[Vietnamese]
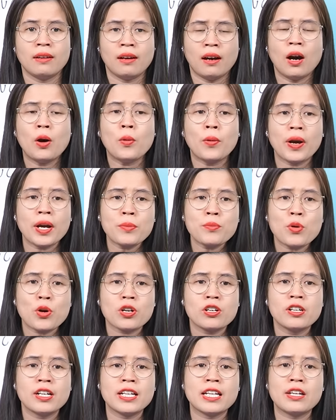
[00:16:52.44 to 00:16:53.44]
hầu hết
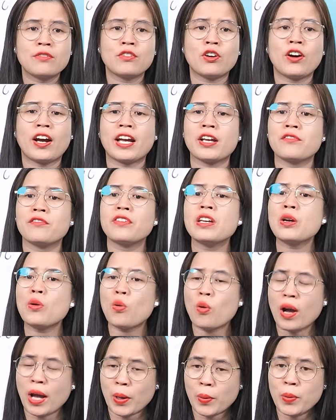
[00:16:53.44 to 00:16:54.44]
mọi người nhìn vào hành vi
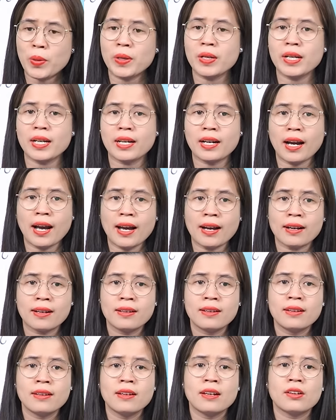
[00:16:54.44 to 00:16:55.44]
ngoài của người khác
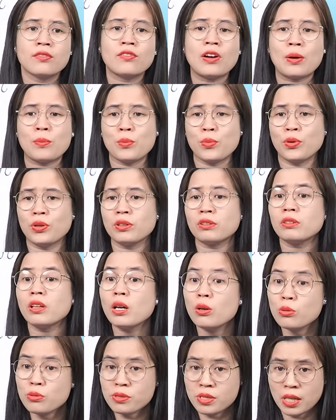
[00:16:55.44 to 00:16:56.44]
và muốn
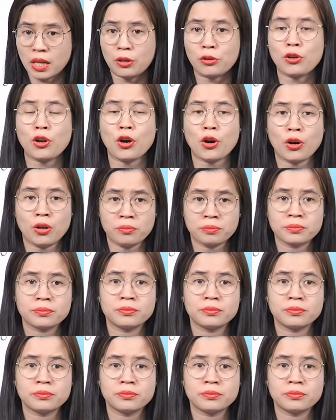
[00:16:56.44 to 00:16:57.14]
tiêu diệt nó.